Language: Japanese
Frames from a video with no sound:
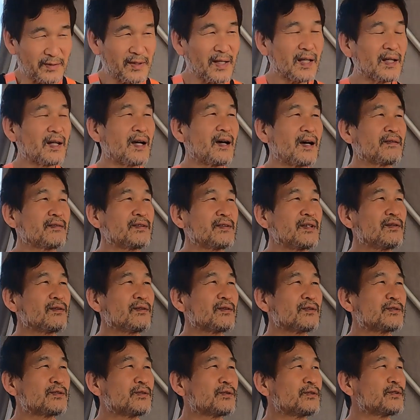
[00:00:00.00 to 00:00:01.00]
だからある程度
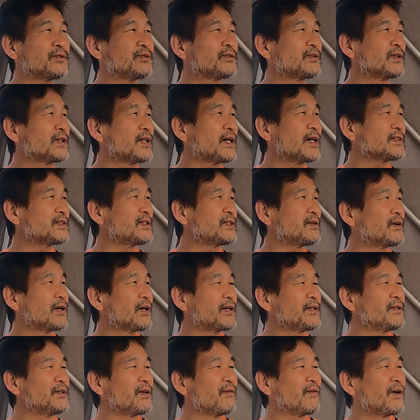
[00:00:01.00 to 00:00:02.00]
の速力は出した方が
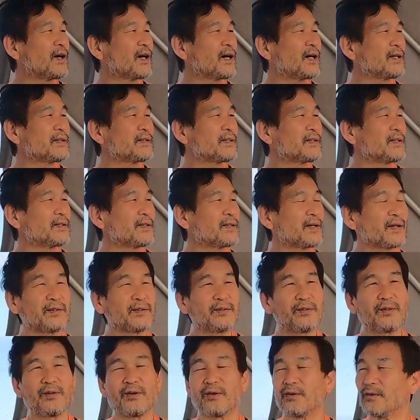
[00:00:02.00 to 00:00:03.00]
いいのは分かってんだけ
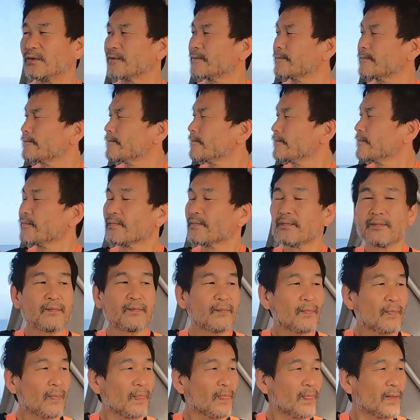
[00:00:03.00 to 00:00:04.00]
ど、
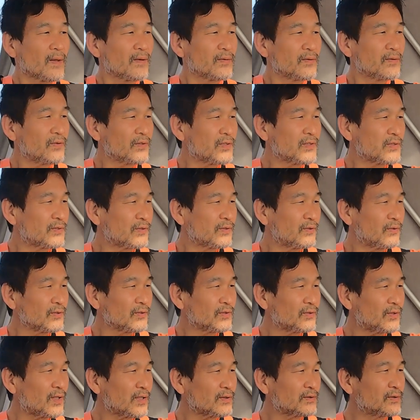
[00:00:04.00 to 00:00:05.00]
どうでしょう、お
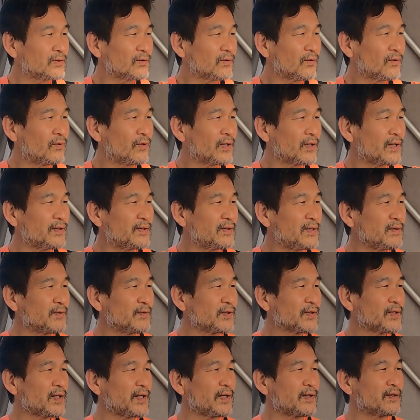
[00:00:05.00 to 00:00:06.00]
そらくこれで
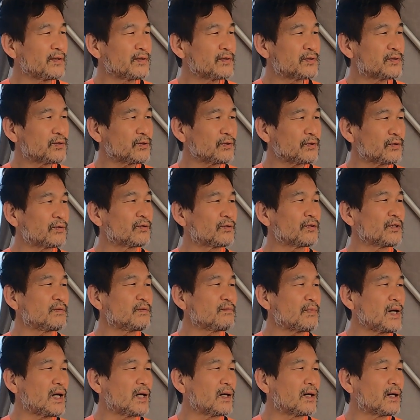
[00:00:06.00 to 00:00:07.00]
もね、ちょっと
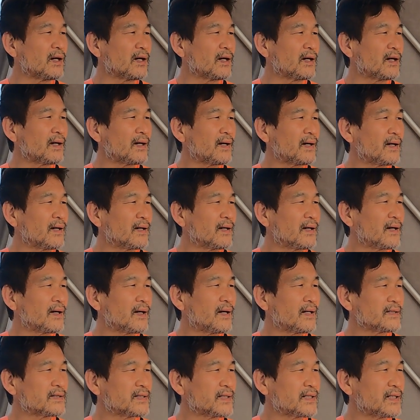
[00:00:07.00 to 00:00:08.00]
今
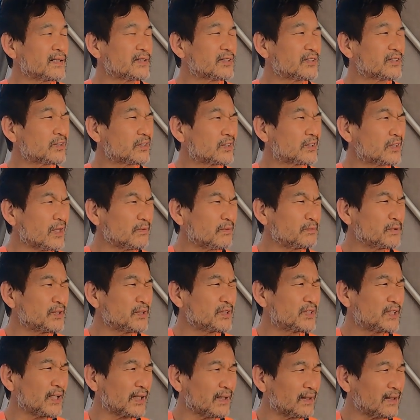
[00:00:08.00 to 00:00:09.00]
風が多分
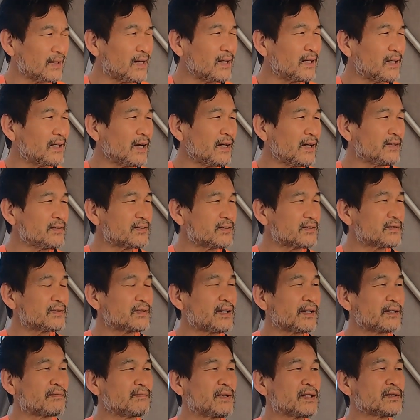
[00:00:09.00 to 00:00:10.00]
若干上がりつつ
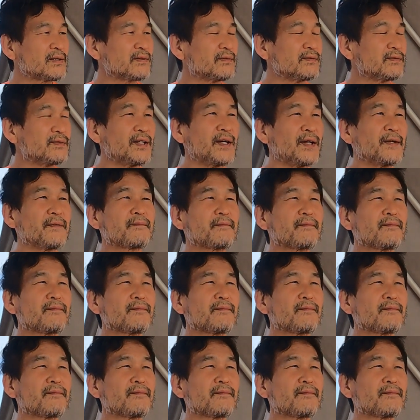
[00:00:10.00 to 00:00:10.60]
ありますんで、